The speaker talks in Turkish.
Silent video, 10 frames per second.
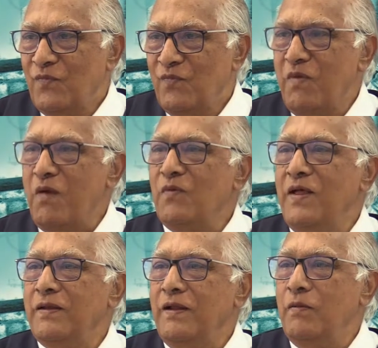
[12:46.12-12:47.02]

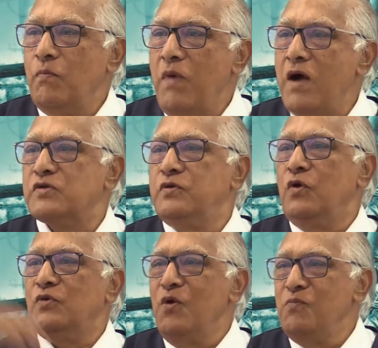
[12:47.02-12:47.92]
Mevlana ile
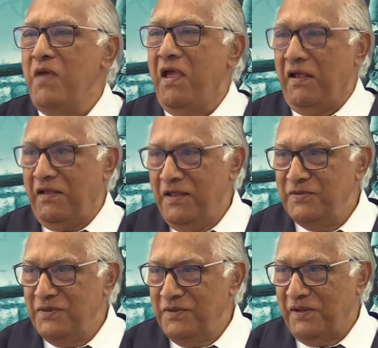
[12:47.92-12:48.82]
başlıyor dönmeye
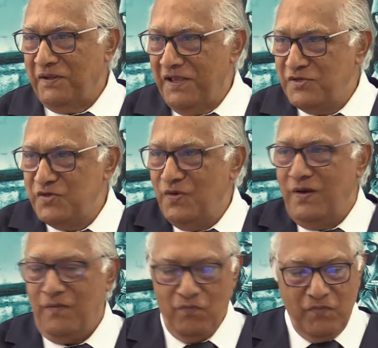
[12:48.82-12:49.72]
kendinden
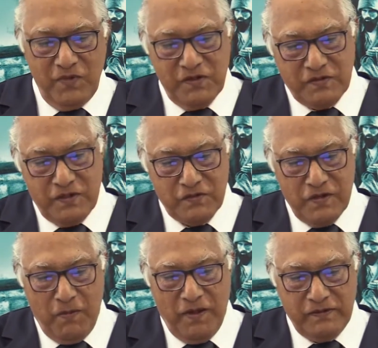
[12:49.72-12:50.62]
geçiyor. İşte
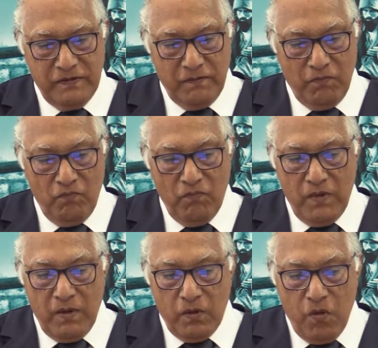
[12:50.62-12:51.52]
Sema'nın
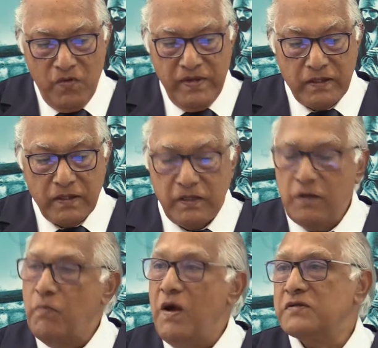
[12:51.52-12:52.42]

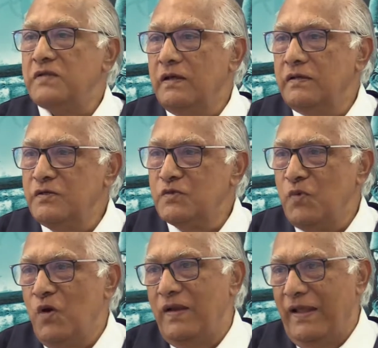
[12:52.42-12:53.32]
Konya'daki başlangıcı
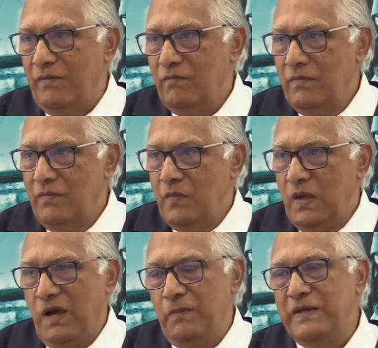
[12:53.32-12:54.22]
böyle.
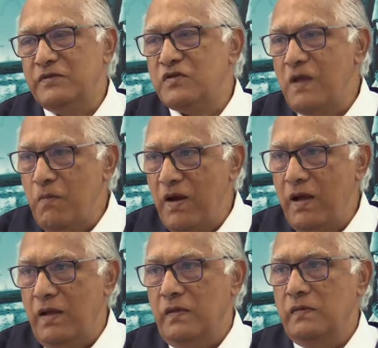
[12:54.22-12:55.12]
Ama
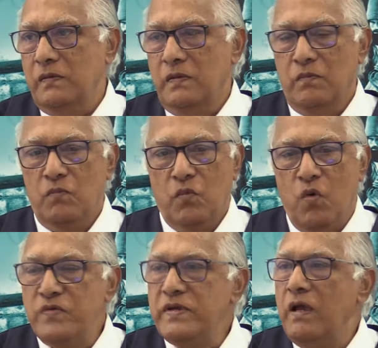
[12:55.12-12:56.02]
Sema
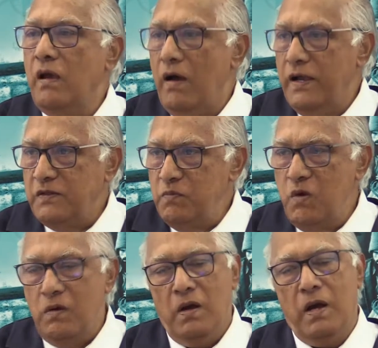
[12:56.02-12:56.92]
Konya'ya ait
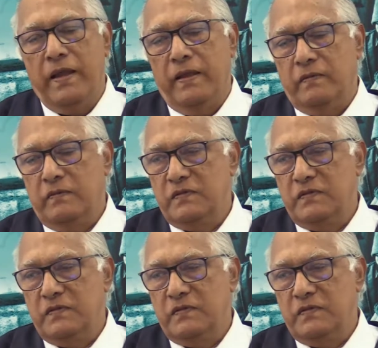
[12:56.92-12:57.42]
mi? Hayır.